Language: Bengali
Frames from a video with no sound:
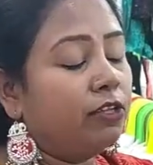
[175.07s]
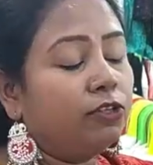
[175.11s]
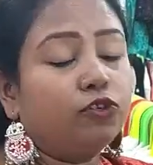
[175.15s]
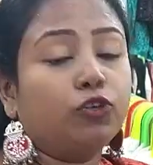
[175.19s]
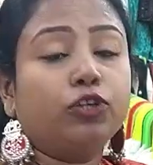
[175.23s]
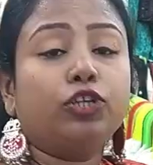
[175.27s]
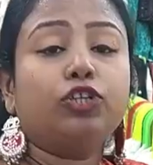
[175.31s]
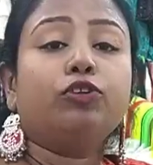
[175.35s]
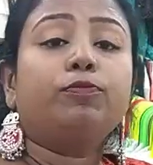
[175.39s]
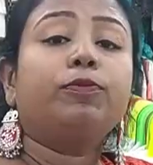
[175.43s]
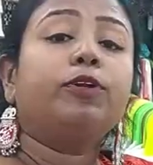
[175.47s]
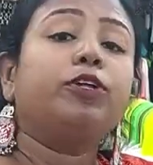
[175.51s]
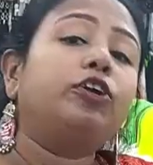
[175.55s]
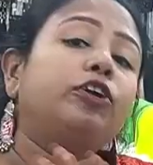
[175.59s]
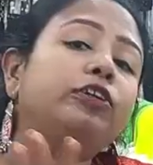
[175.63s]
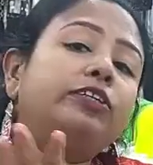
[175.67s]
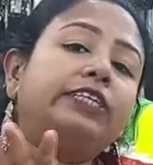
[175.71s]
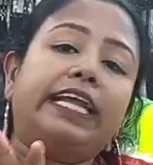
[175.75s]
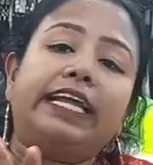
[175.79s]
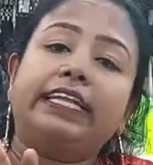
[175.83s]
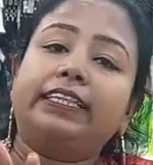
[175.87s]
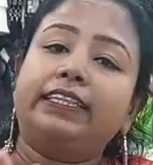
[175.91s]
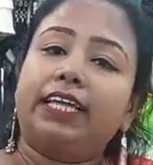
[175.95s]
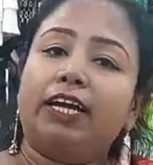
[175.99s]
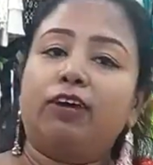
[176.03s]
যদি তোমরা ধর
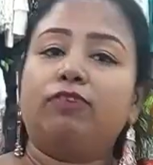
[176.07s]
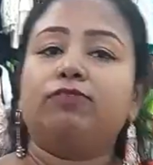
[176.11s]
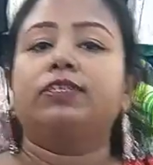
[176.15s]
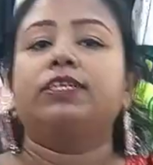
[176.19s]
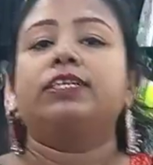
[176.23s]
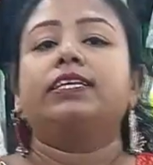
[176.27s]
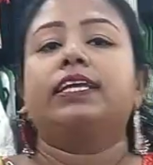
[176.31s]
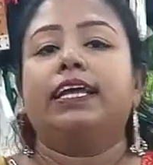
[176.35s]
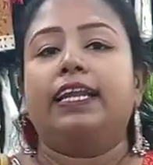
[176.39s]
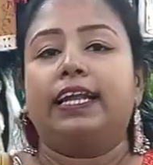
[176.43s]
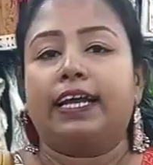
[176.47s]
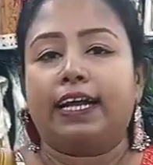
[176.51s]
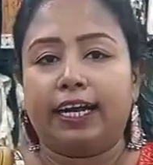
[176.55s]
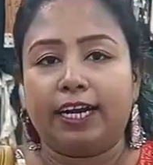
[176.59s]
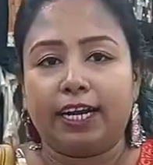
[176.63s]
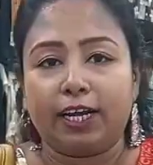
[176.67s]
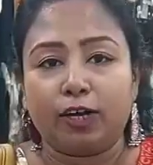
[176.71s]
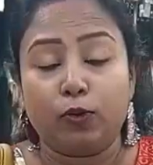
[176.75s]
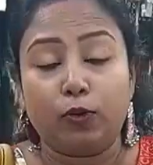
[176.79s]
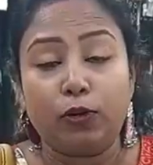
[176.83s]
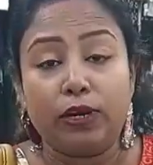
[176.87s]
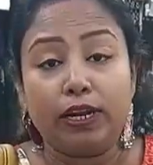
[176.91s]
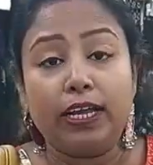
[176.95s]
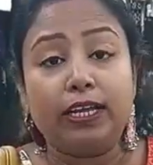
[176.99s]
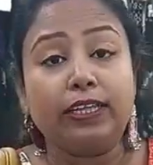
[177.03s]
টেন থাউজেন্ড কেনাকাটা
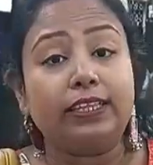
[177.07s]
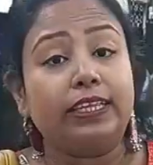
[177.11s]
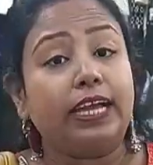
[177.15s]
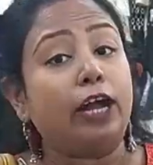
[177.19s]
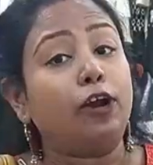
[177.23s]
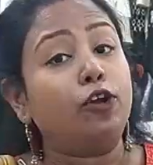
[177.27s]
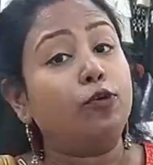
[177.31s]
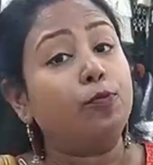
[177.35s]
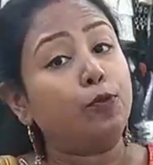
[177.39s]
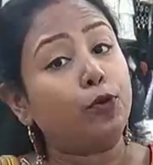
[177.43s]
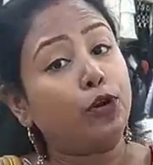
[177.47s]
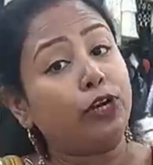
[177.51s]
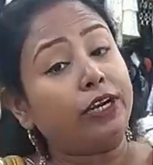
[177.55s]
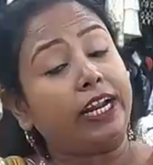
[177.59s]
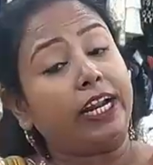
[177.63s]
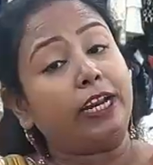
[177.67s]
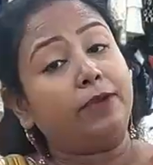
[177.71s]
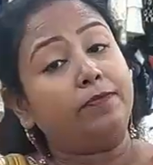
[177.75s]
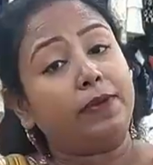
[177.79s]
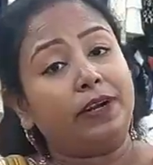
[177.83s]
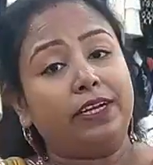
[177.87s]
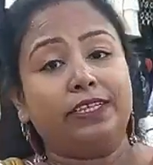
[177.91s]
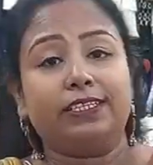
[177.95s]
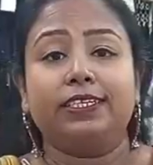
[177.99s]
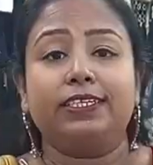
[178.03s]
করলে তার উপরে টেন
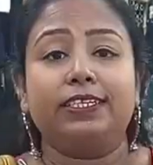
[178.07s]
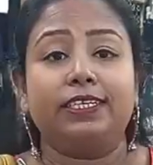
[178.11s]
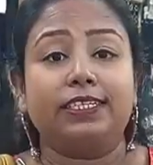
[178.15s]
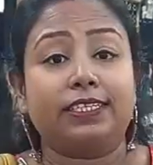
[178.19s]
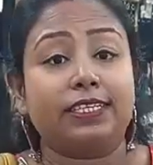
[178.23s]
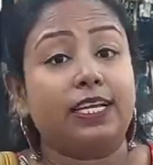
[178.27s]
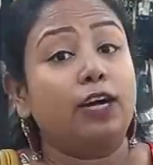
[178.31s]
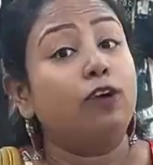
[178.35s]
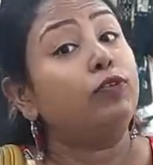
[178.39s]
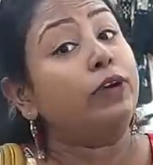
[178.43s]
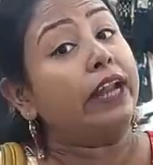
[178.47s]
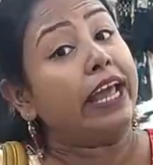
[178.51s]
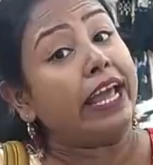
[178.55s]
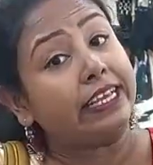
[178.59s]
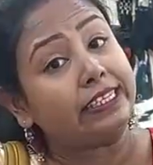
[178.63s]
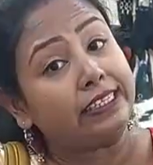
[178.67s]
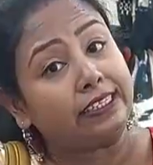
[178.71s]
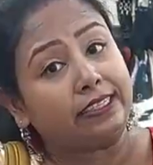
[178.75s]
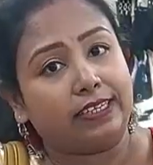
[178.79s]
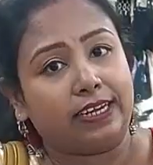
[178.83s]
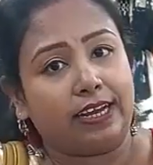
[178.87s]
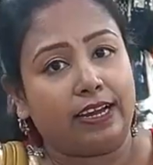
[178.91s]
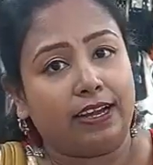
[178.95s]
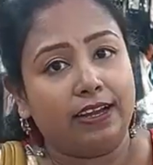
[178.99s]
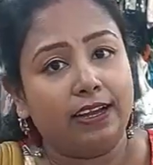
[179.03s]
পার্সেন্ট ডিসকাউন্ট
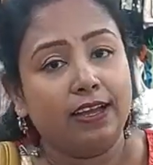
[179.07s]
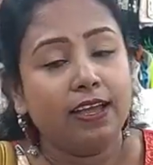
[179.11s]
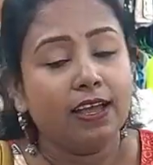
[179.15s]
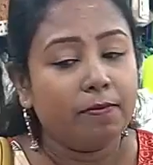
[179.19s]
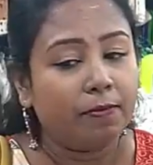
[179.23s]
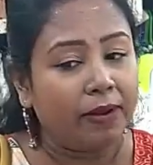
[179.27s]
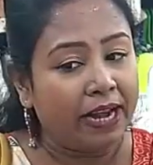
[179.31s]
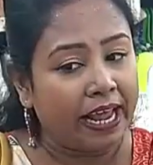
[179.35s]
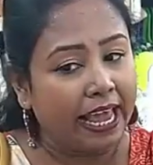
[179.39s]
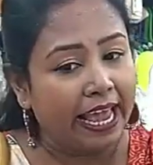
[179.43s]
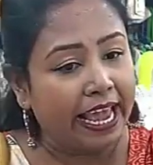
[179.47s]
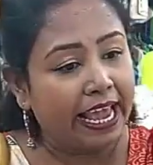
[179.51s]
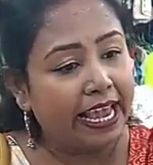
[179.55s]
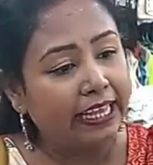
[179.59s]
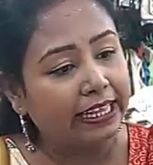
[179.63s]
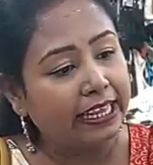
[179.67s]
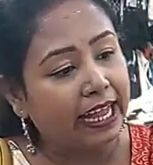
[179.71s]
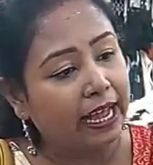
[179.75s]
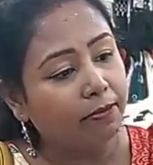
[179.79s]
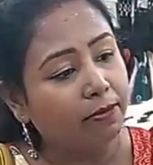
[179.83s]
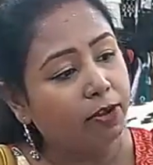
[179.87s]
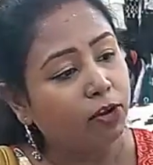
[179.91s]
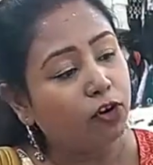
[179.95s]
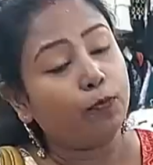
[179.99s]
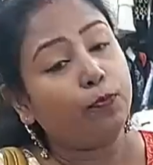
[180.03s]
এক্সট্রা মানে এই
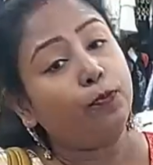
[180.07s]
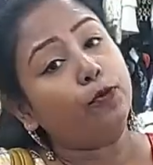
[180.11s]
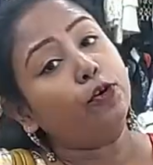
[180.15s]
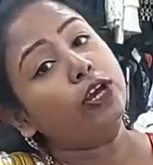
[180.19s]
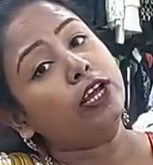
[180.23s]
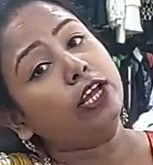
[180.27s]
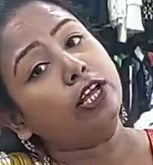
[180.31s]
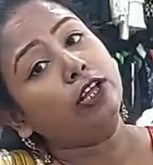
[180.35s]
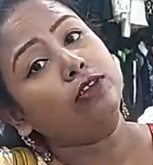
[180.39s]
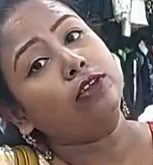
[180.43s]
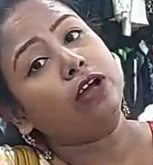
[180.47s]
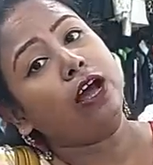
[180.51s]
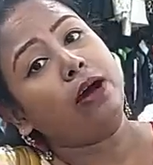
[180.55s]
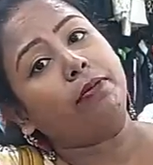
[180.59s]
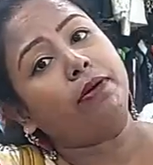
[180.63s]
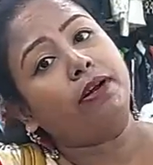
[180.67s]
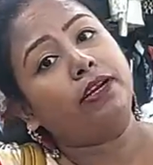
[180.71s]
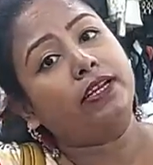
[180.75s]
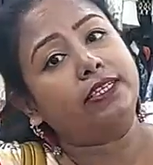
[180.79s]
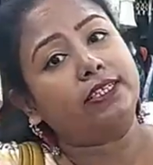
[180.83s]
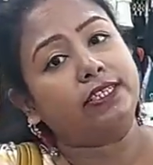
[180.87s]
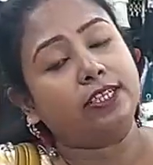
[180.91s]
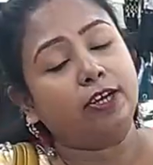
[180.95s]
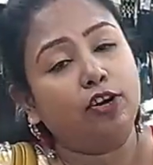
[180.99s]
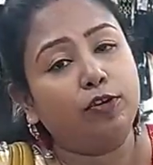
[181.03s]
দামের ওপরে কিন্তু আবার
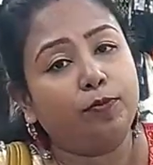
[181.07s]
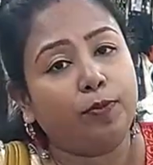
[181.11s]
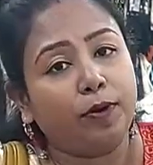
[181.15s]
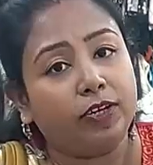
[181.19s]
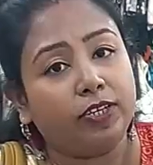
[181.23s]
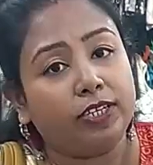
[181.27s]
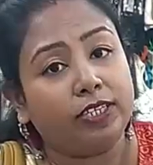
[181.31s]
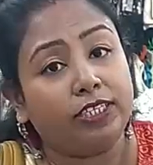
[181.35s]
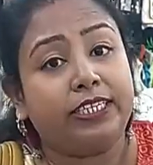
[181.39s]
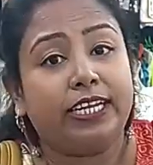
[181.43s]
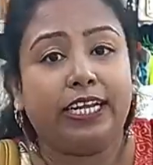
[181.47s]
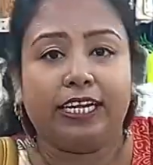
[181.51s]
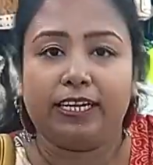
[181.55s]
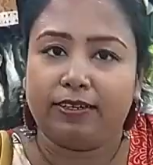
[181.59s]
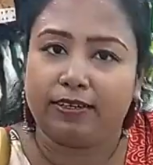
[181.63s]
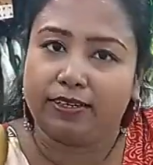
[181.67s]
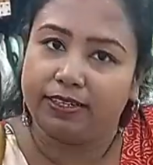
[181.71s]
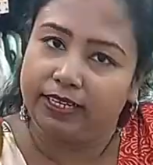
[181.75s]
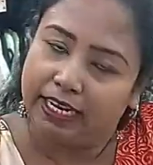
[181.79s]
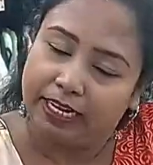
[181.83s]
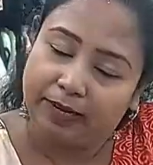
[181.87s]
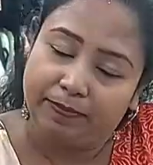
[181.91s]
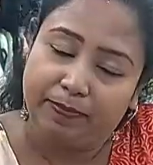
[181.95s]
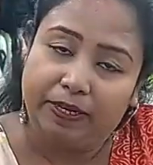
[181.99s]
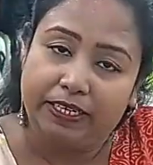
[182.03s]
ডিসকাউন্ট পাওয়া যাচ্ছে টেন
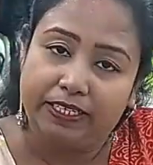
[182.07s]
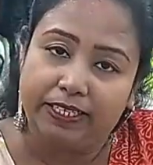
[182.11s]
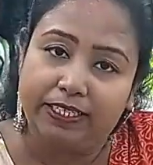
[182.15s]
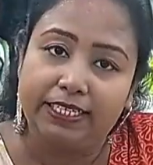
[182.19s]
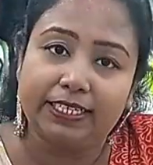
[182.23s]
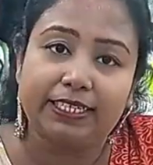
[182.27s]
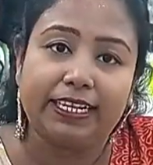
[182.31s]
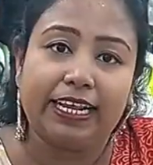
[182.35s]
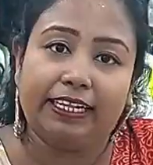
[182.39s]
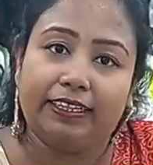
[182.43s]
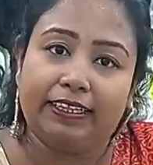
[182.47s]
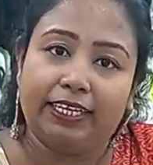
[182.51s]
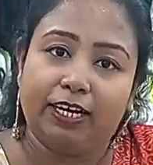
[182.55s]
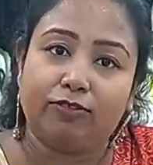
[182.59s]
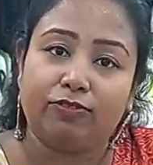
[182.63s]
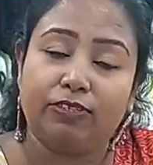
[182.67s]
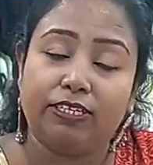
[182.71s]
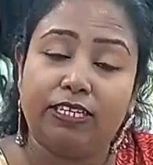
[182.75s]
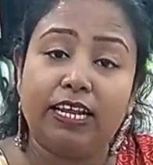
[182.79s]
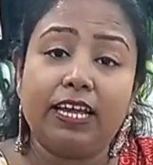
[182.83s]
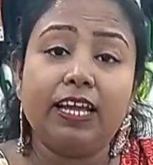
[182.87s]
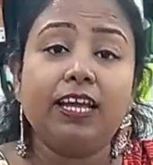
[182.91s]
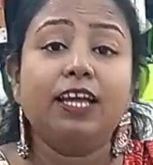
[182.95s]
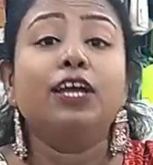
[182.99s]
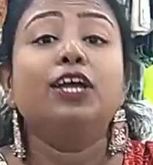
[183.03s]
টেন পার্সেন্ট টেন
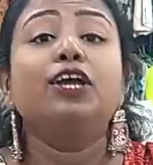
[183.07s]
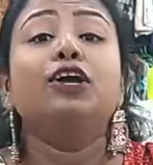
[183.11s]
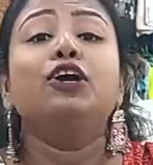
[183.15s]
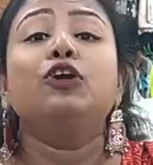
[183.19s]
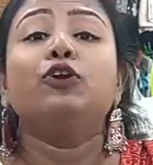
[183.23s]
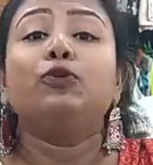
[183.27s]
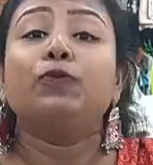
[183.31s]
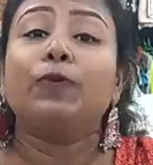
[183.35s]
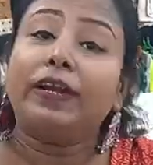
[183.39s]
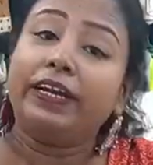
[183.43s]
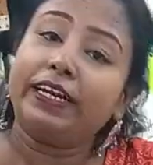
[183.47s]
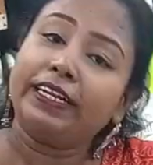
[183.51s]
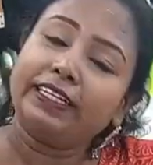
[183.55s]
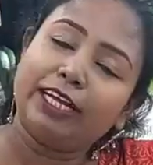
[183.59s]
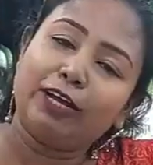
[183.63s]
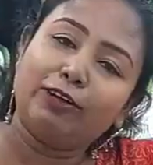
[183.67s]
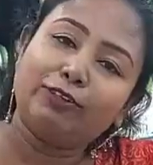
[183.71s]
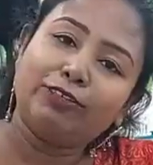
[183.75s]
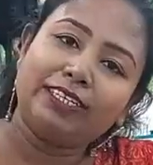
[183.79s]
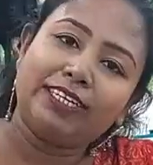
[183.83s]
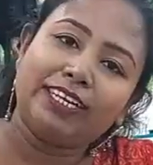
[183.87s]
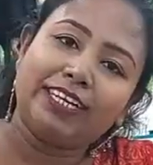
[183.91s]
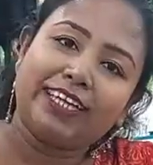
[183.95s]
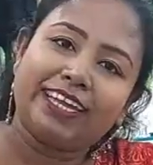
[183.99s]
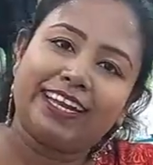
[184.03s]
থাউজেন্ডে টোয়েন্টি
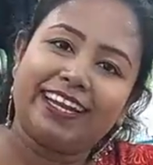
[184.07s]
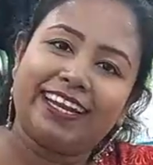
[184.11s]
থাউজেন্ডের